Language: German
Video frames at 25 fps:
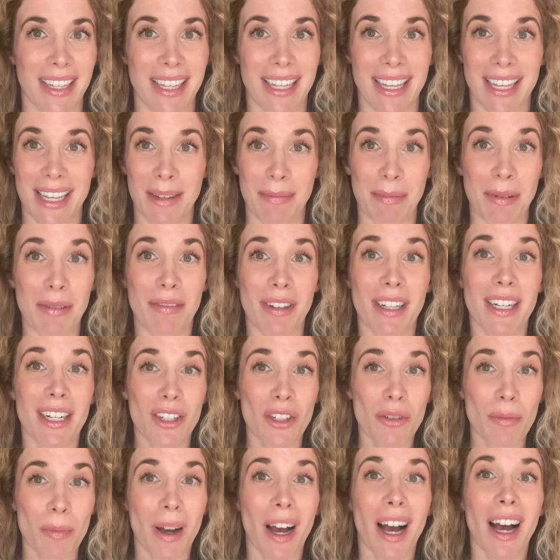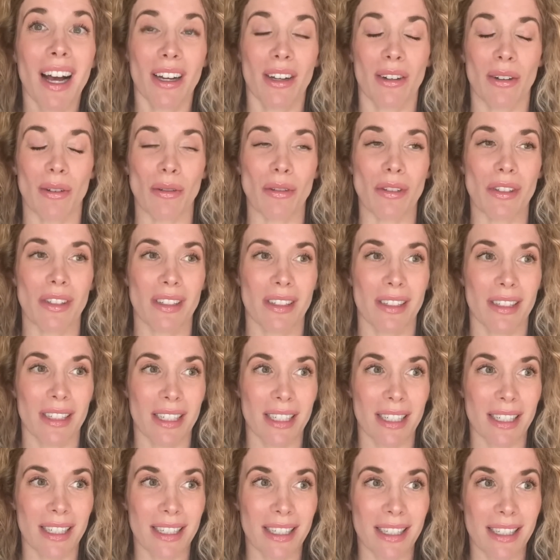ich bin wirklich sprachlos.
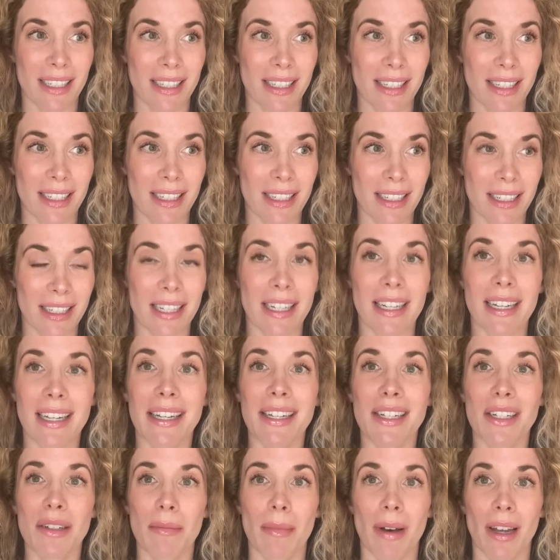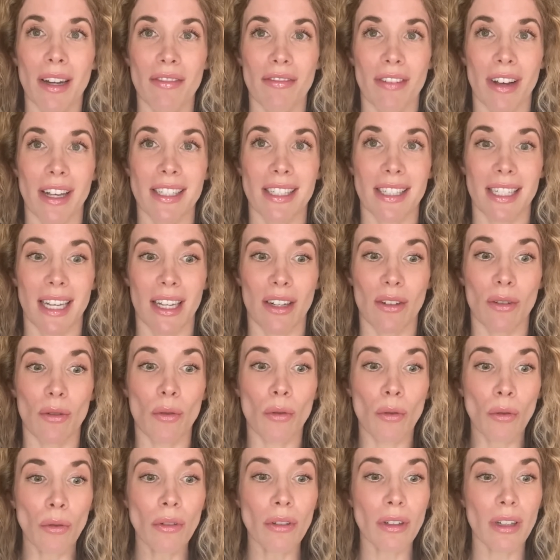Till Lindemann weist eine
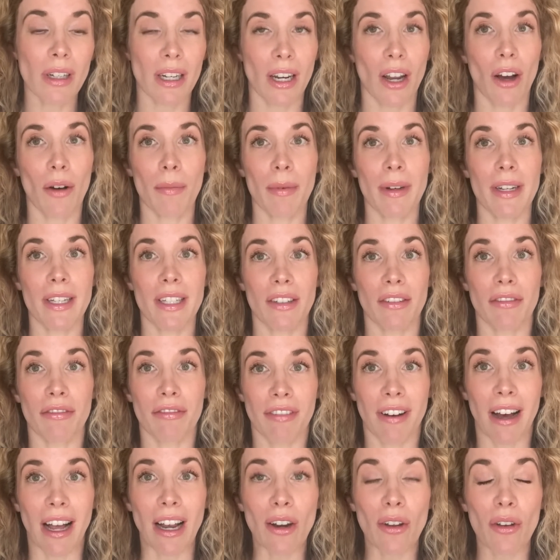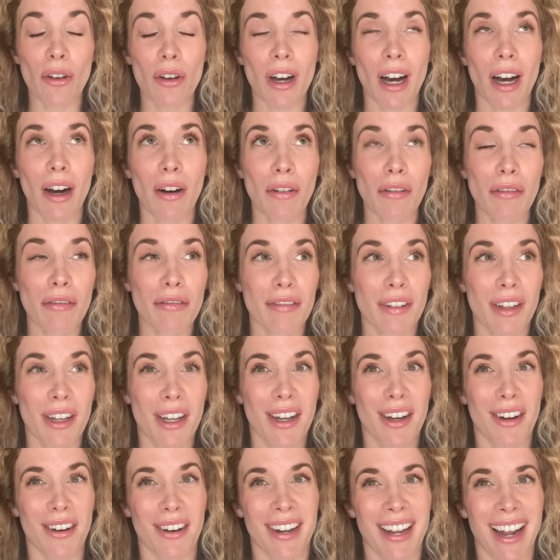unglaubliche Fallhöhe auf und